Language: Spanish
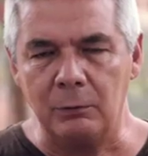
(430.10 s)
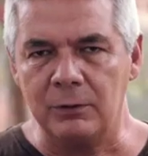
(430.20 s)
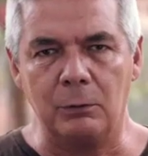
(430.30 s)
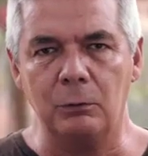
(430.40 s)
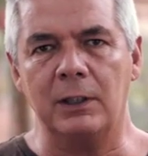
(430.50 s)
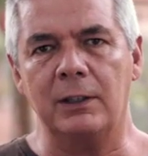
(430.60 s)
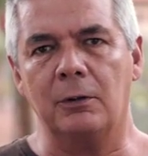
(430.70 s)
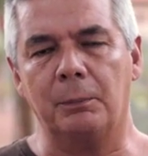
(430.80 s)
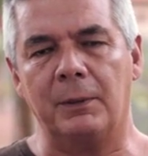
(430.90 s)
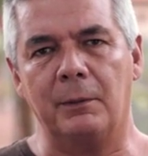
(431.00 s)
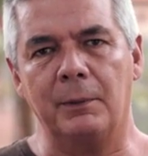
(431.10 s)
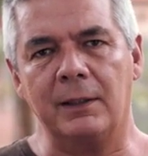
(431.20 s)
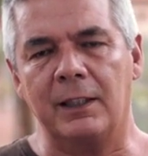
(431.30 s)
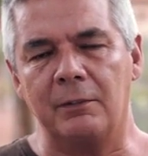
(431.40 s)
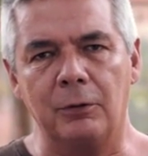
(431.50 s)
un segundito para
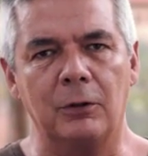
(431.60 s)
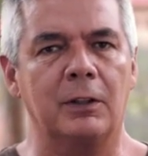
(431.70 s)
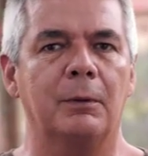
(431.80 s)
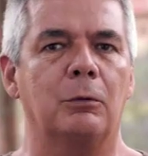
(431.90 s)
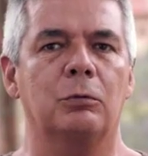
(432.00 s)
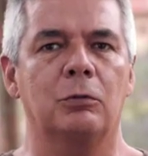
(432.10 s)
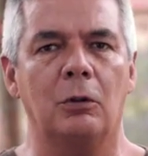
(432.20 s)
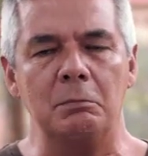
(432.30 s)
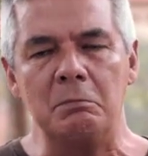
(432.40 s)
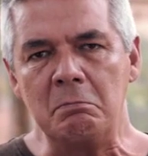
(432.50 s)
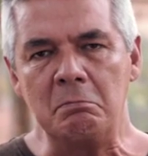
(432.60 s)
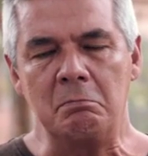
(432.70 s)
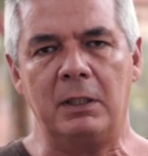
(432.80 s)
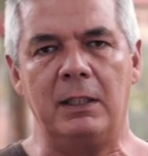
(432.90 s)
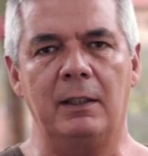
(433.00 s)
ver qué fue lo que me gustó
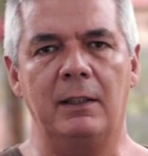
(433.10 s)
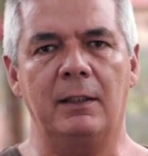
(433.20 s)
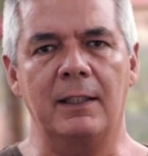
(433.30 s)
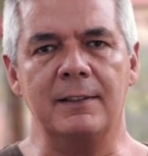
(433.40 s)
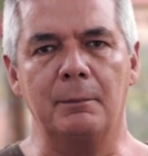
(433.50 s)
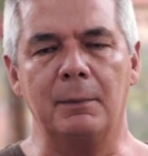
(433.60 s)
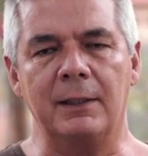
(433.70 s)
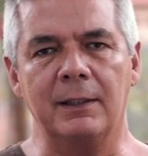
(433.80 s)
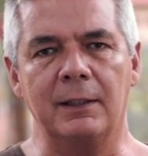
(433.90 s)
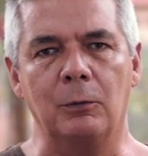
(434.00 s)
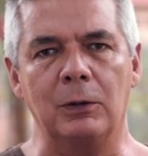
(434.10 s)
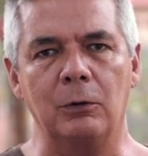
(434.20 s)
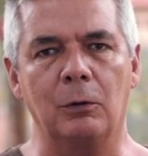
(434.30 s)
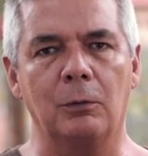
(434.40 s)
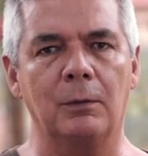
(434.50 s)
y de esa manera
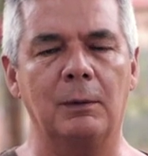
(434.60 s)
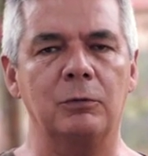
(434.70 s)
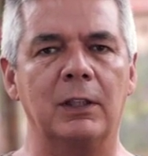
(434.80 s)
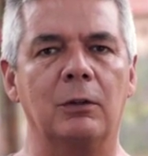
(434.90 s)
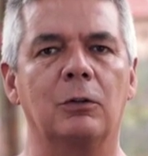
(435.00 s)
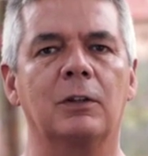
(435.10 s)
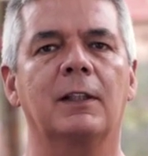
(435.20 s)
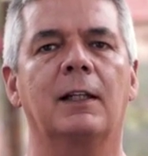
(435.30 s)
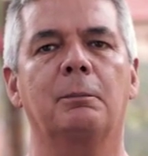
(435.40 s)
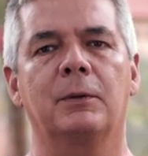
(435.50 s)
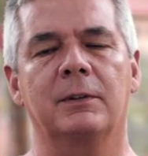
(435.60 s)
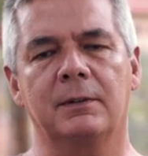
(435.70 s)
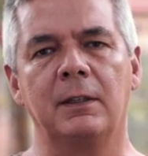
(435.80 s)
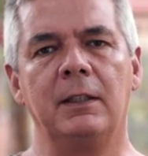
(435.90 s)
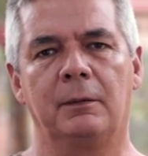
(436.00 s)
cuando lo volvamos a encontrar
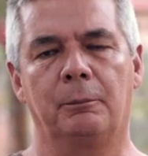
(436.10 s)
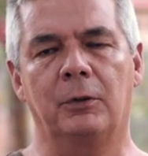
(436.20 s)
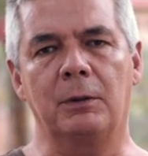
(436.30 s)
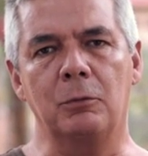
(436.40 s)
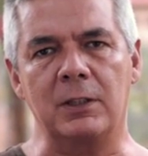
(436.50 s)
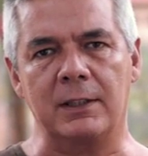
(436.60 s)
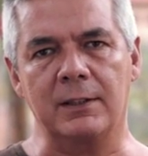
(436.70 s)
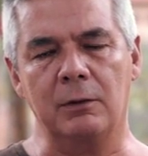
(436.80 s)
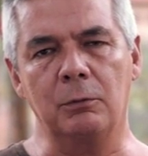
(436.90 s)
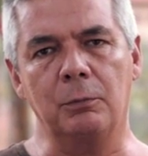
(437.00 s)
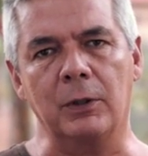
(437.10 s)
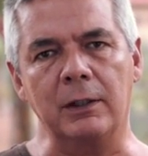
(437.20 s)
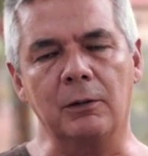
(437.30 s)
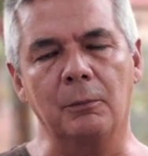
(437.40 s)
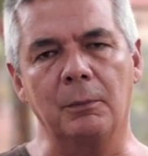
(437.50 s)
pues podemos hacer un
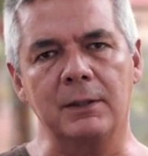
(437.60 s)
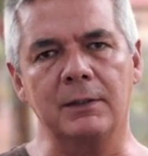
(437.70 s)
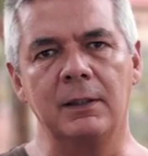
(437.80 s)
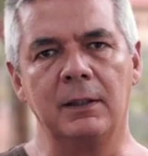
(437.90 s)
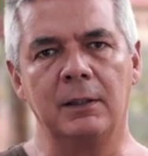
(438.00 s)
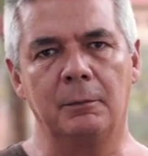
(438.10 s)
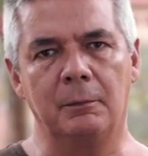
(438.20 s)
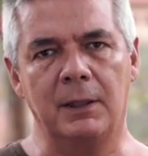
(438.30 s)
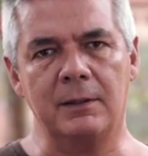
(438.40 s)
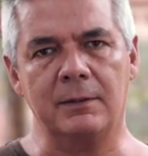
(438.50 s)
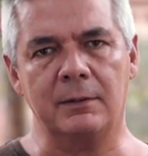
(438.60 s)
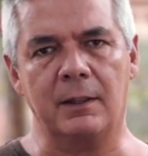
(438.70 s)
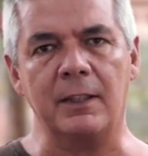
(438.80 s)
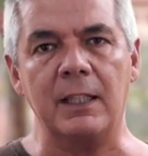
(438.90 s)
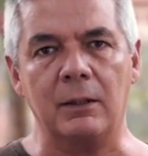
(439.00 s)
poquito más, más
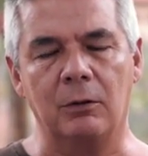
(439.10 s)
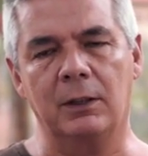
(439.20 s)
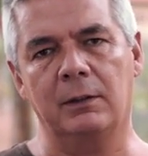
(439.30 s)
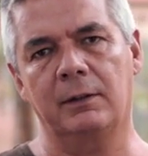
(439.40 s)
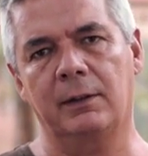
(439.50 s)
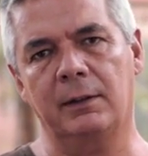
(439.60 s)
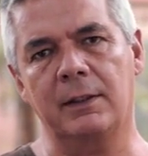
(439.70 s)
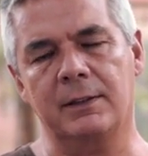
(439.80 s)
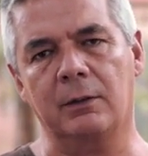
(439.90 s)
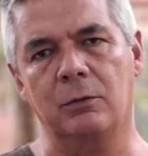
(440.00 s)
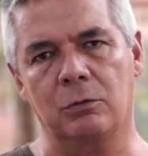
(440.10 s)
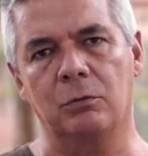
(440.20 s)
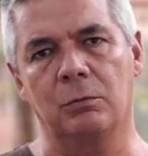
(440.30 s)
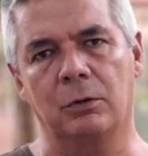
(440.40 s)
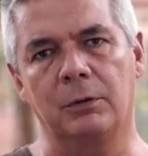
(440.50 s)
rico ese
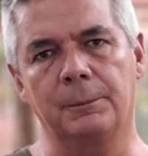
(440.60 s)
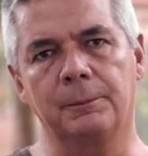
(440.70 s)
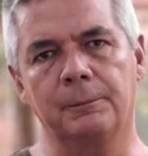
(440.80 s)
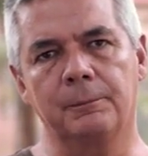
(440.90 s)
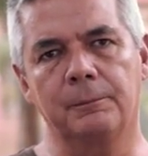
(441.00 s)
consumo. Eh,